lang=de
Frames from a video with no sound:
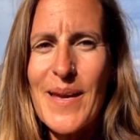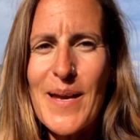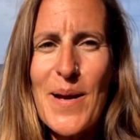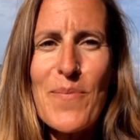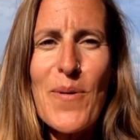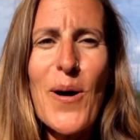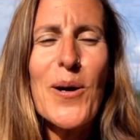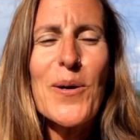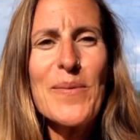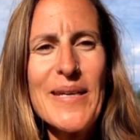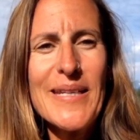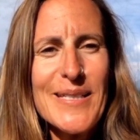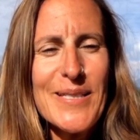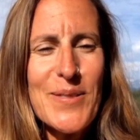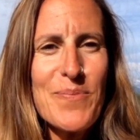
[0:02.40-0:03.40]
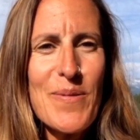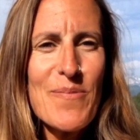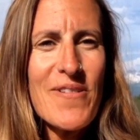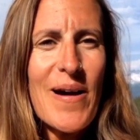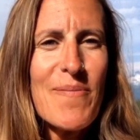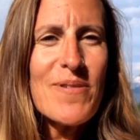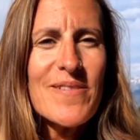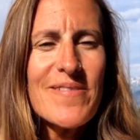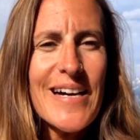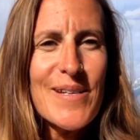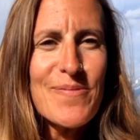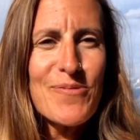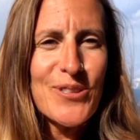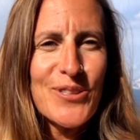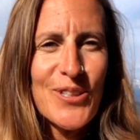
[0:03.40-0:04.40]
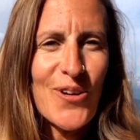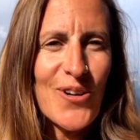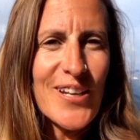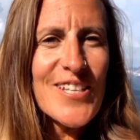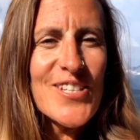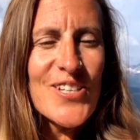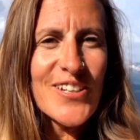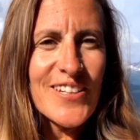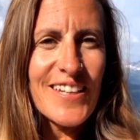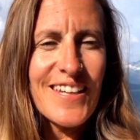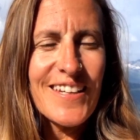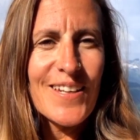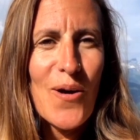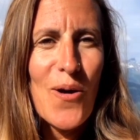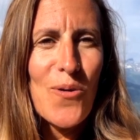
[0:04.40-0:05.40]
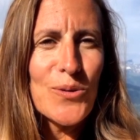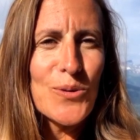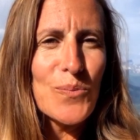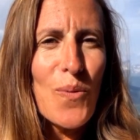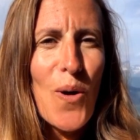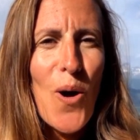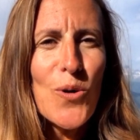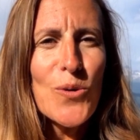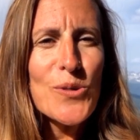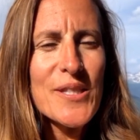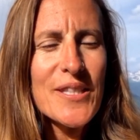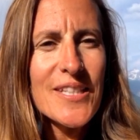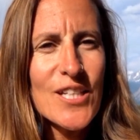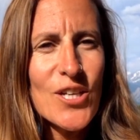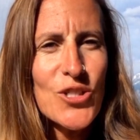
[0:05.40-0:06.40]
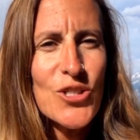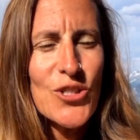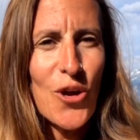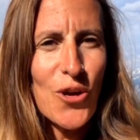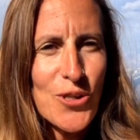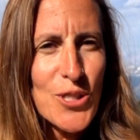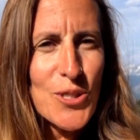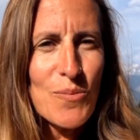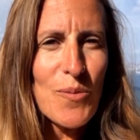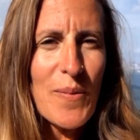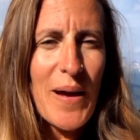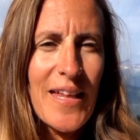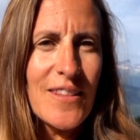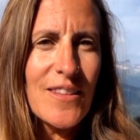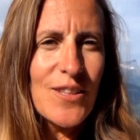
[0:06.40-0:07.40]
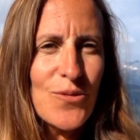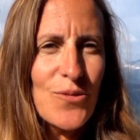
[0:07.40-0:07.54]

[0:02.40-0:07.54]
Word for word: Mach mit beim Wettbewerb von der Aletsch Arena und poste deinen schönsten Moment